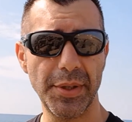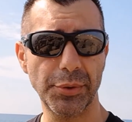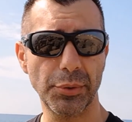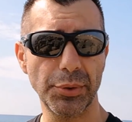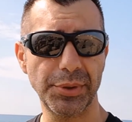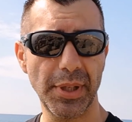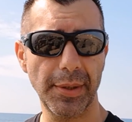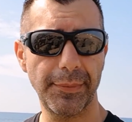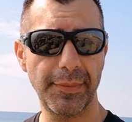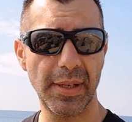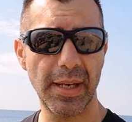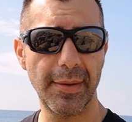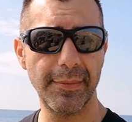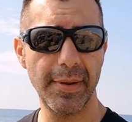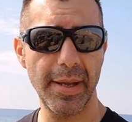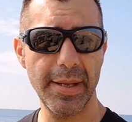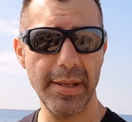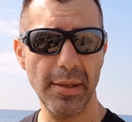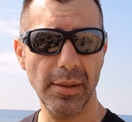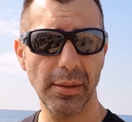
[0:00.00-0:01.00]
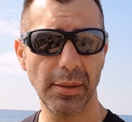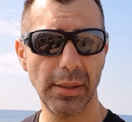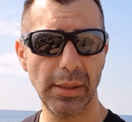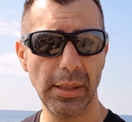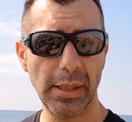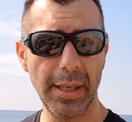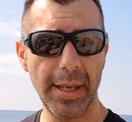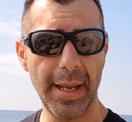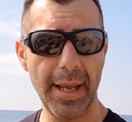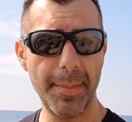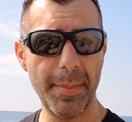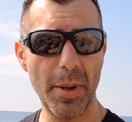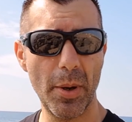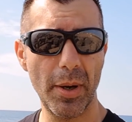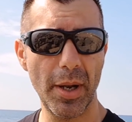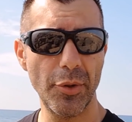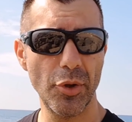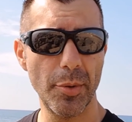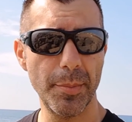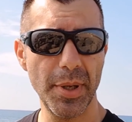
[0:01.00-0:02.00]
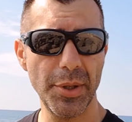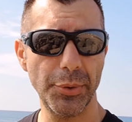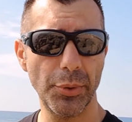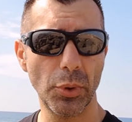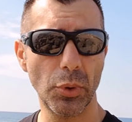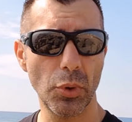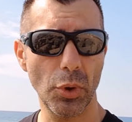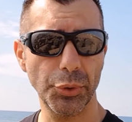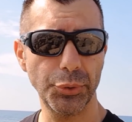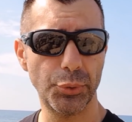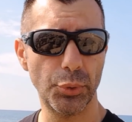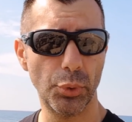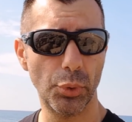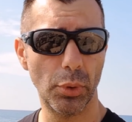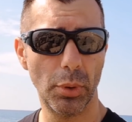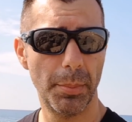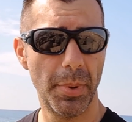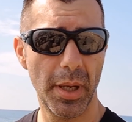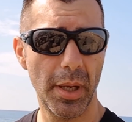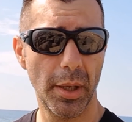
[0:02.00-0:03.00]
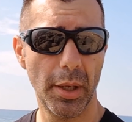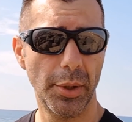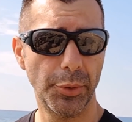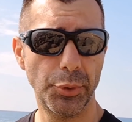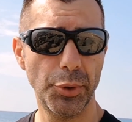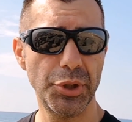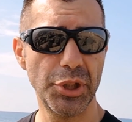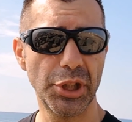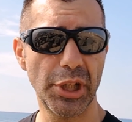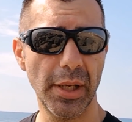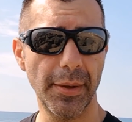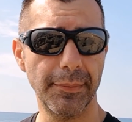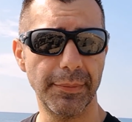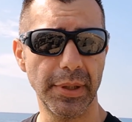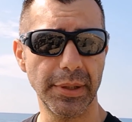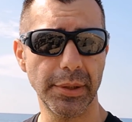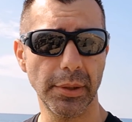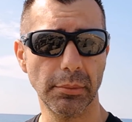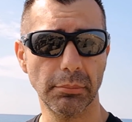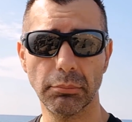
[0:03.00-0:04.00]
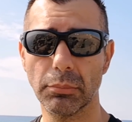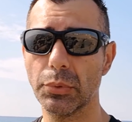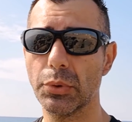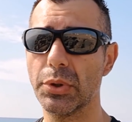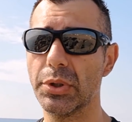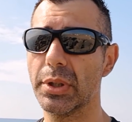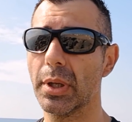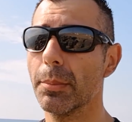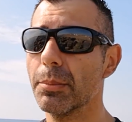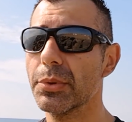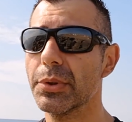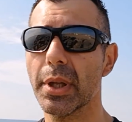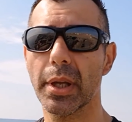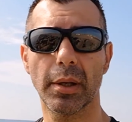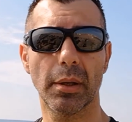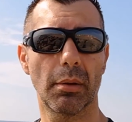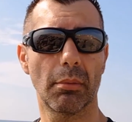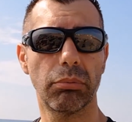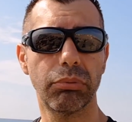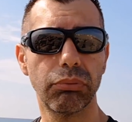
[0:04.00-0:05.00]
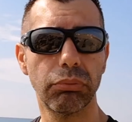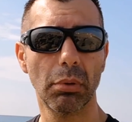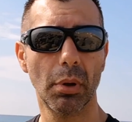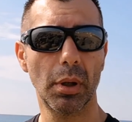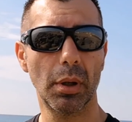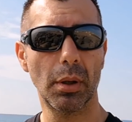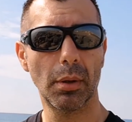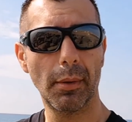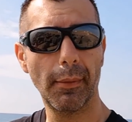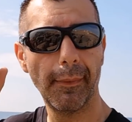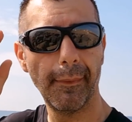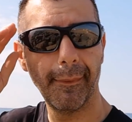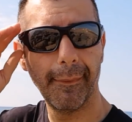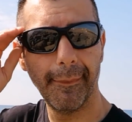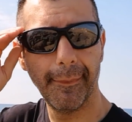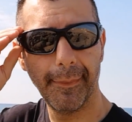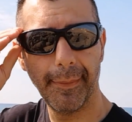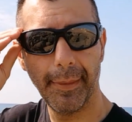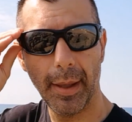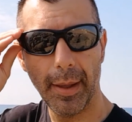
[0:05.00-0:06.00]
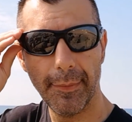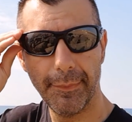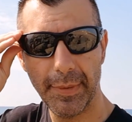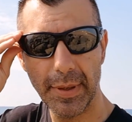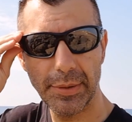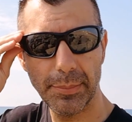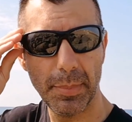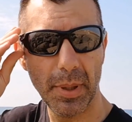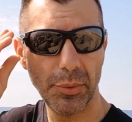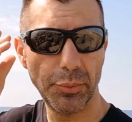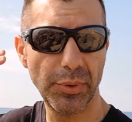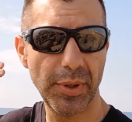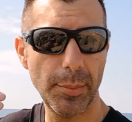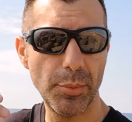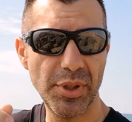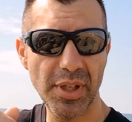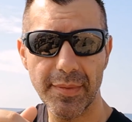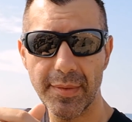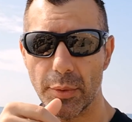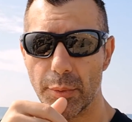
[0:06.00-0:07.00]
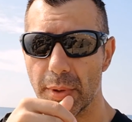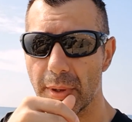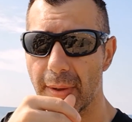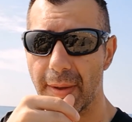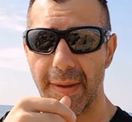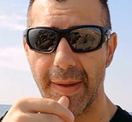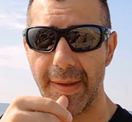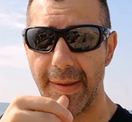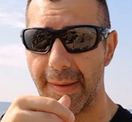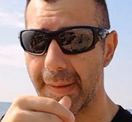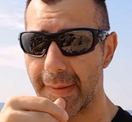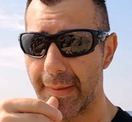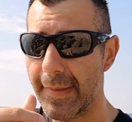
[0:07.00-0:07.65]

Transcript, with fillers: Donc en fait, ce que tu as fait la veille, et eh bien, le lendemain, ton corps te, ben, niquait en fait. Tu dis, ah, putain, euh, en fait, ben, tu t'amusais avec lui.